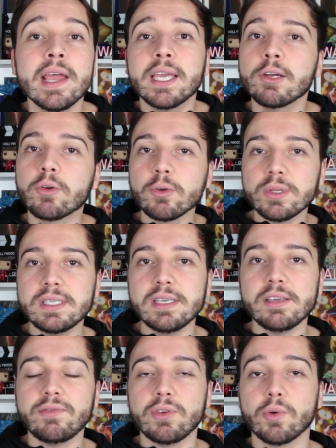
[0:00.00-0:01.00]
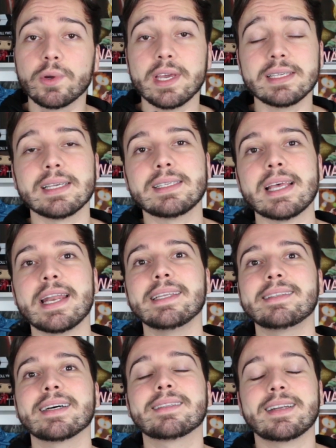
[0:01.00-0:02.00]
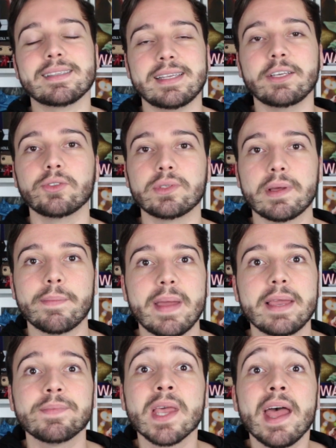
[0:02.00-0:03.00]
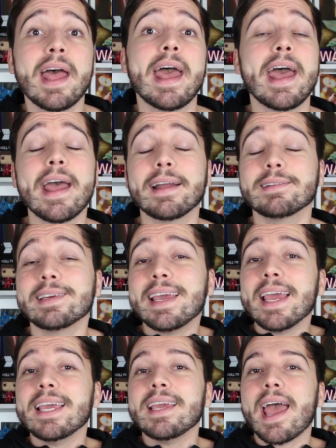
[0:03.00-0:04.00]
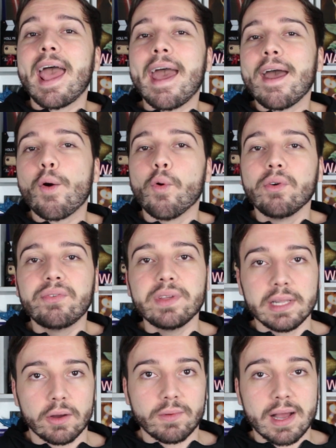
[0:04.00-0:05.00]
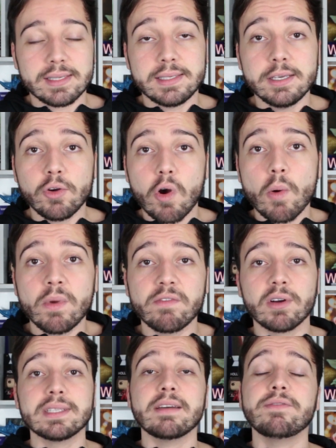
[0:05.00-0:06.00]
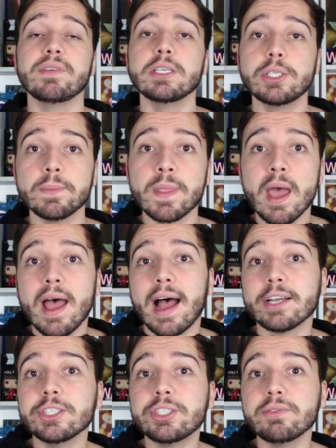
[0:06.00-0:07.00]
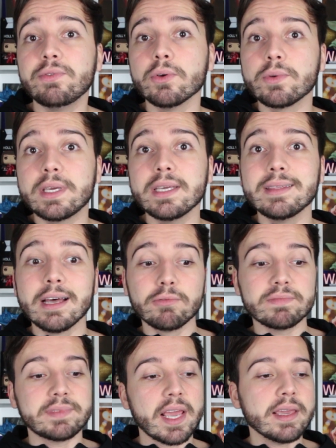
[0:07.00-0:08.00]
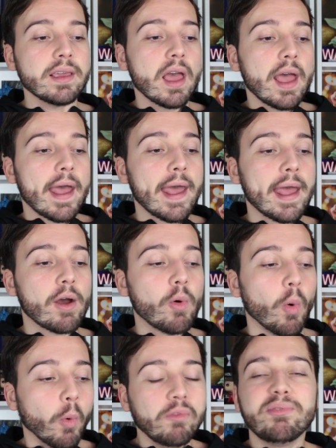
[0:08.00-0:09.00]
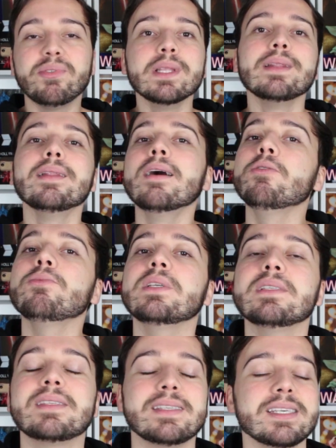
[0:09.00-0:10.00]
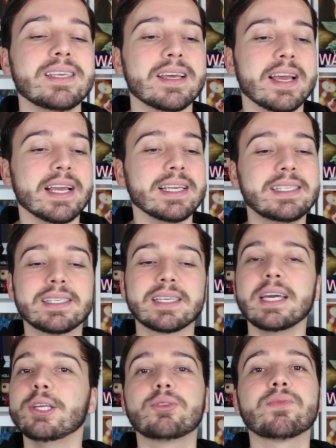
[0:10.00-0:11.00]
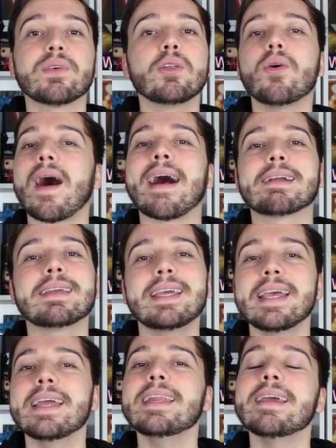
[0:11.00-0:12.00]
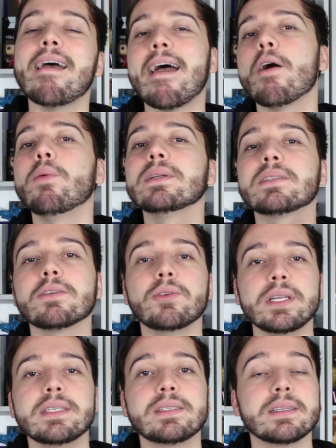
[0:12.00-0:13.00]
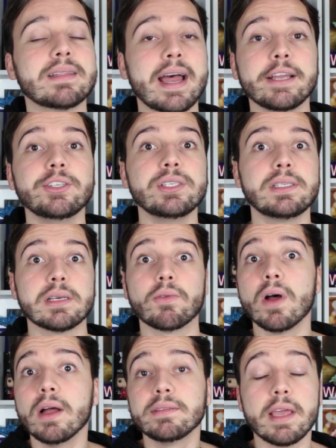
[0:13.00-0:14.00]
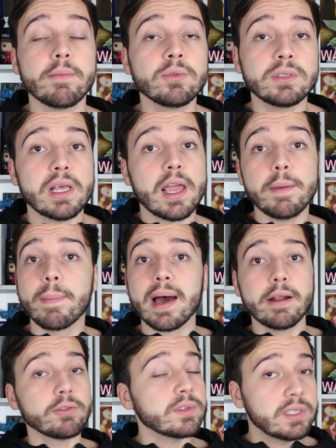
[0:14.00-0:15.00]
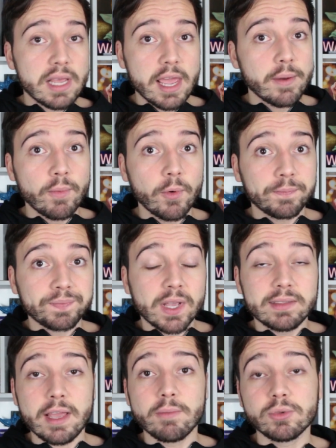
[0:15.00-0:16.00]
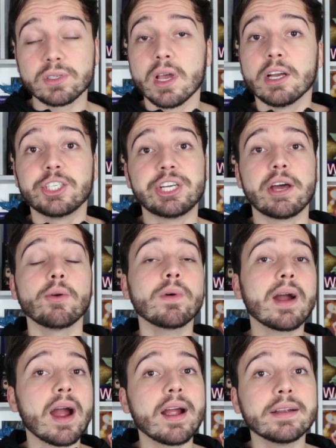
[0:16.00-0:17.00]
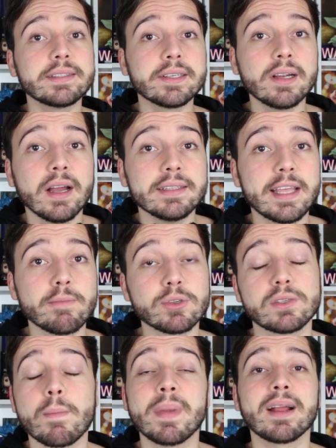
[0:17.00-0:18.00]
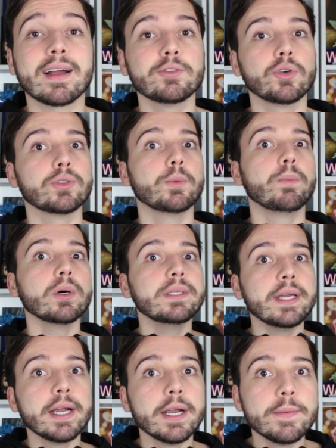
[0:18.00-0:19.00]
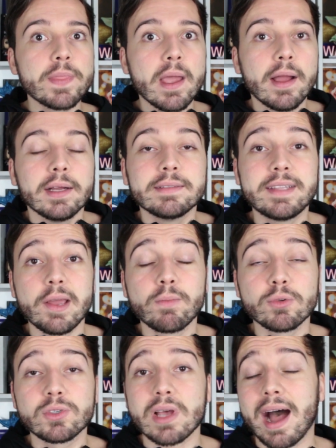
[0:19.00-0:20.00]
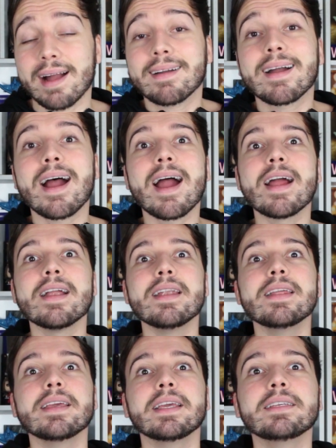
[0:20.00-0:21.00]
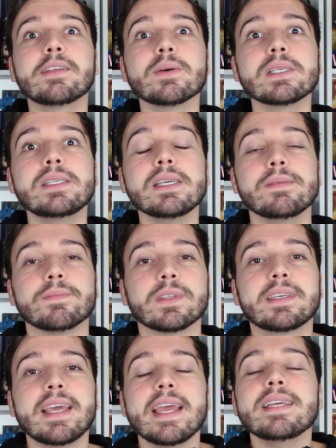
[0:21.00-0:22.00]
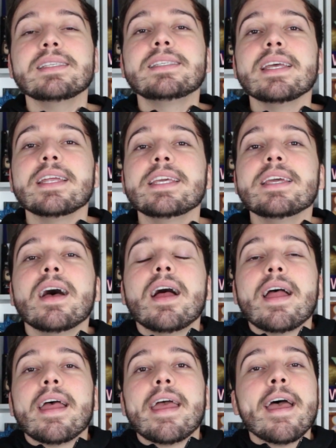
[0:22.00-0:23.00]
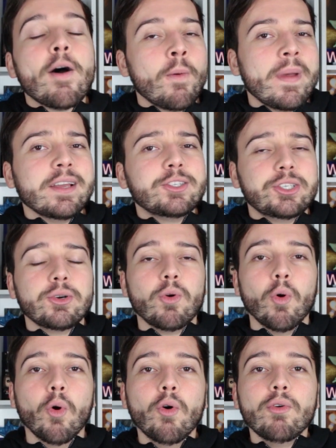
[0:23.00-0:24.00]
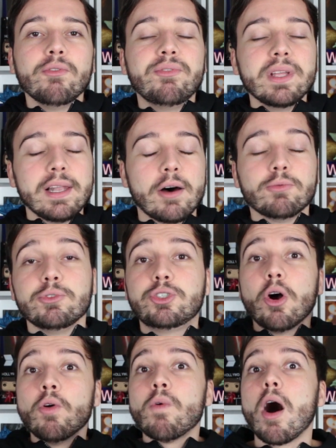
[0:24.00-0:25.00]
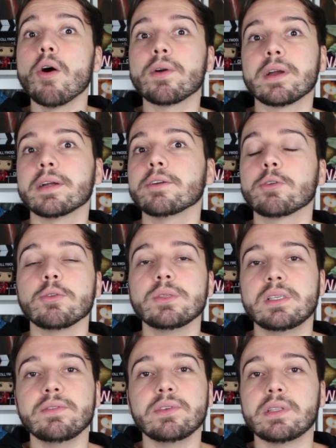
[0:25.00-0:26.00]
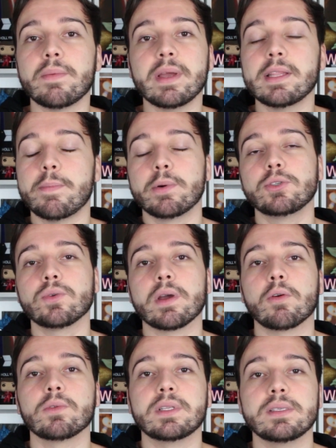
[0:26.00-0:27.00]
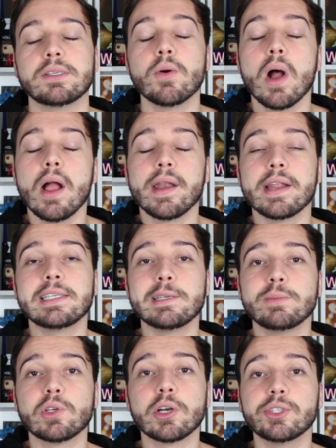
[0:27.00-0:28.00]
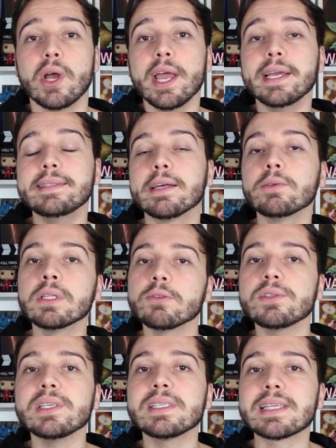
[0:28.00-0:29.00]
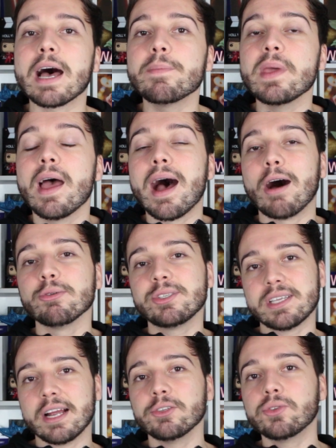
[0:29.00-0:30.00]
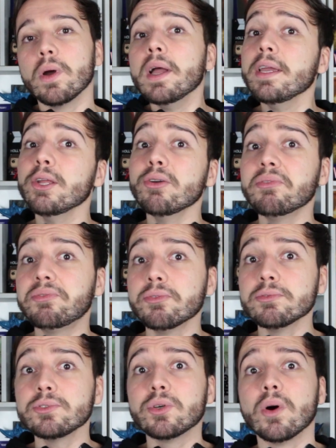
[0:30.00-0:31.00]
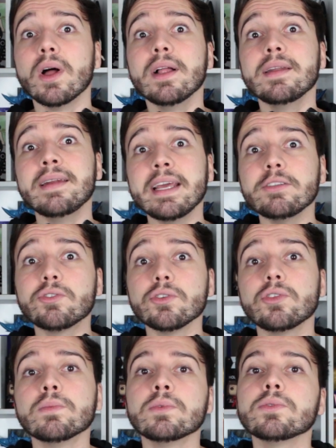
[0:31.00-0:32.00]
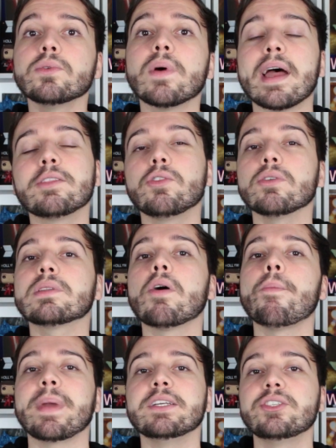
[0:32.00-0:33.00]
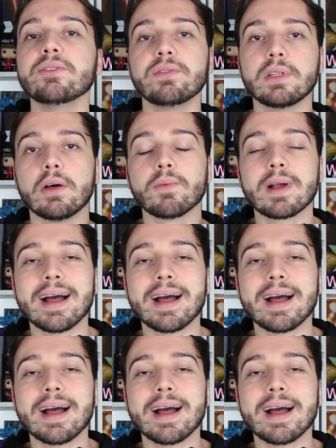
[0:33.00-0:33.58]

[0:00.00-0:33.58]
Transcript: Inclusive, o que essa série tá trazendo também é quem é o vilão. Assim como em WandaVision, a gente viu que não tem é, um vilão em si escrito, falou aquele é o antagonista da edição. Temos aí Barão Zemo, temos Sharon Carter, temos Mercador do Poder, temos a Carly. Então, assim, quem seria realmente o vilão. John Walker, inclusive, também depois do que aconteceu nesse episódio, então não se sabe ao certo. E no fundo, nem todo mundo é totalmente vilão.